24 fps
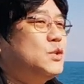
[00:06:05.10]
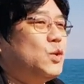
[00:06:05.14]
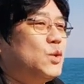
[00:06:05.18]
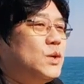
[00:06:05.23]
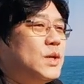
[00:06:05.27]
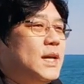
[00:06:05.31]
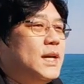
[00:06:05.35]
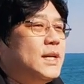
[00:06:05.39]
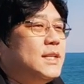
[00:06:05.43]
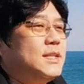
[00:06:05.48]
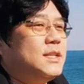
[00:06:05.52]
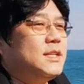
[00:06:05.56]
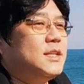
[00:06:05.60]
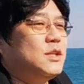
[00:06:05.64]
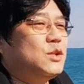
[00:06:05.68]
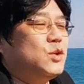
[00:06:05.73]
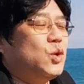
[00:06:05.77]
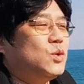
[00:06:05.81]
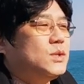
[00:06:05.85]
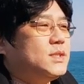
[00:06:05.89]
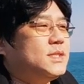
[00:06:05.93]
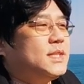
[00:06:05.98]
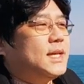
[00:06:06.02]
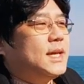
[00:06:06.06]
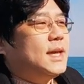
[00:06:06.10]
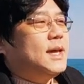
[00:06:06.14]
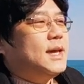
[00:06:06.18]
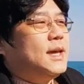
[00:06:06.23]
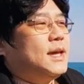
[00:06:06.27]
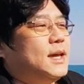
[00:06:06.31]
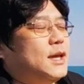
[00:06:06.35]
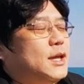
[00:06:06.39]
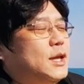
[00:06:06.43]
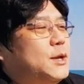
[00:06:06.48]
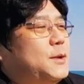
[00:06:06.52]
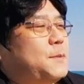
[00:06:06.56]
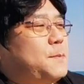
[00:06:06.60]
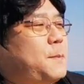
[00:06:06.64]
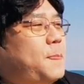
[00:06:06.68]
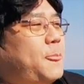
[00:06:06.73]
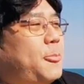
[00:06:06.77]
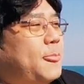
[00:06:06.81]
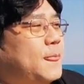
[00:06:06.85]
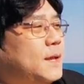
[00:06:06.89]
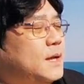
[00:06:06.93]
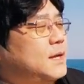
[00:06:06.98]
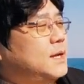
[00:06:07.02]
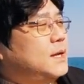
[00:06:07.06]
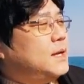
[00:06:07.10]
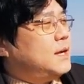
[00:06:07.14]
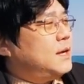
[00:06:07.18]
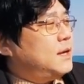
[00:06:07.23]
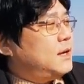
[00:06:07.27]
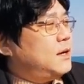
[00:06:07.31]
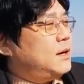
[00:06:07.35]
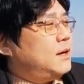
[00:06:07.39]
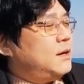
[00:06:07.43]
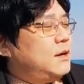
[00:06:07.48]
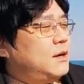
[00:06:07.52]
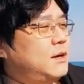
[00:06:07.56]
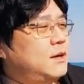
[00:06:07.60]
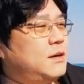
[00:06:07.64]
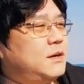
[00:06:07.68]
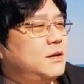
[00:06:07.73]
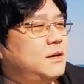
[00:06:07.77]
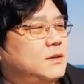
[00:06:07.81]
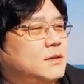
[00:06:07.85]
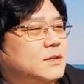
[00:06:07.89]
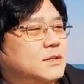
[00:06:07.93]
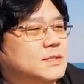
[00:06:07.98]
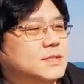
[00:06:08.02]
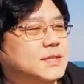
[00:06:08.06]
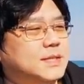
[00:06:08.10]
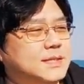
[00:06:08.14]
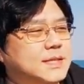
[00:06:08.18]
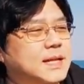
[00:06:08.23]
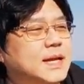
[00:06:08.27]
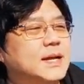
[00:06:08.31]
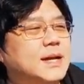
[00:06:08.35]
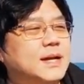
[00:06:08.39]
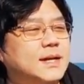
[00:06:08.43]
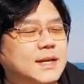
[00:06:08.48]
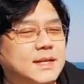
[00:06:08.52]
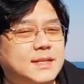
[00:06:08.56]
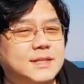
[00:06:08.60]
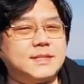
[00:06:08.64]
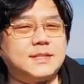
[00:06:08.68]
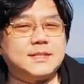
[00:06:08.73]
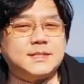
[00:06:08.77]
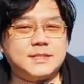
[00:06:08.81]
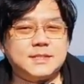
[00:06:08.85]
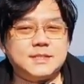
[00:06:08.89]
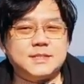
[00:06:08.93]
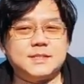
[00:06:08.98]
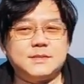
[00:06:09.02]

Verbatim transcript: 소개해드릴 토지에 어, 제 생각에는